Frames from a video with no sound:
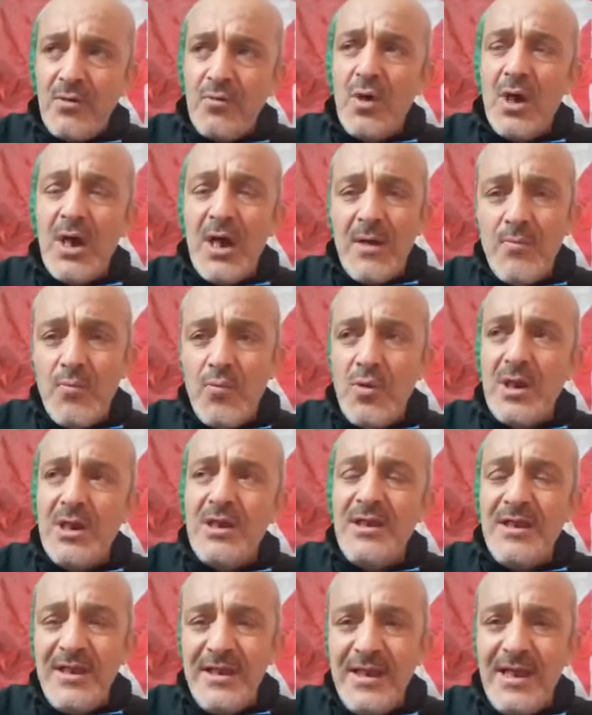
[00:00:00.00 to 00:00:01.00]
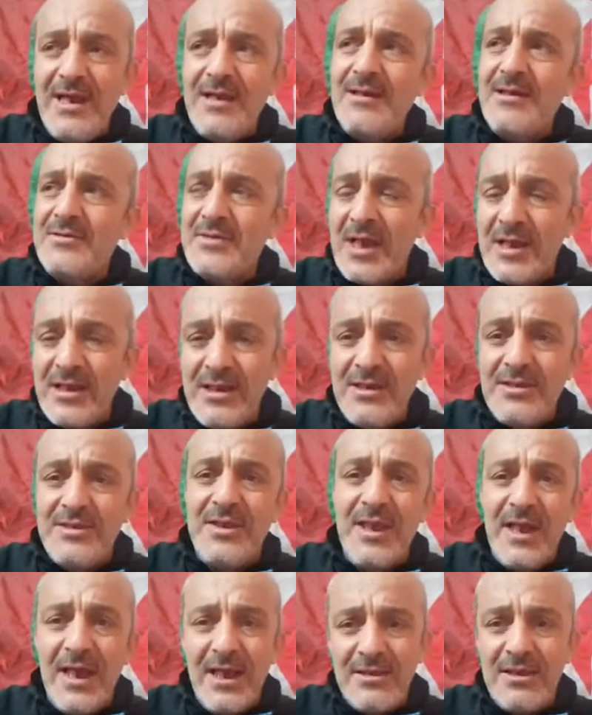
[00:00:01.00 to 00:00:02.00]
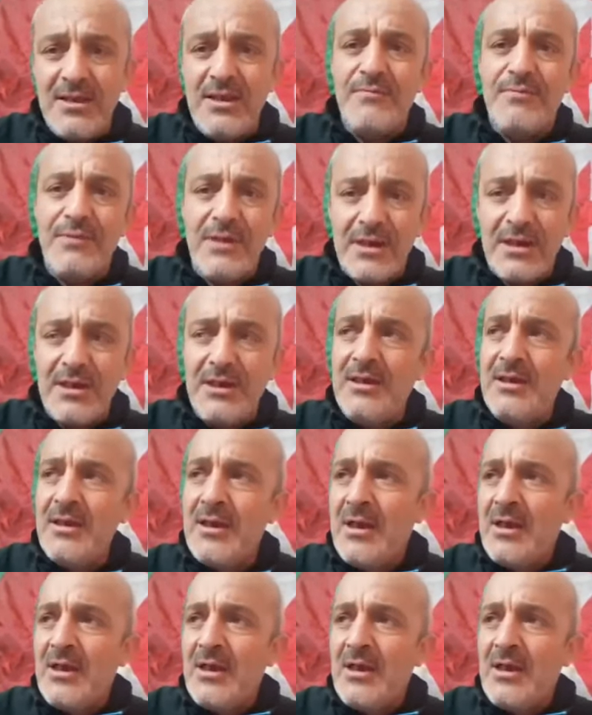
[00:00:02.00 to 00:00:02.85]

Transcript: واموال الاعانه تاع الاتحاد الافريقي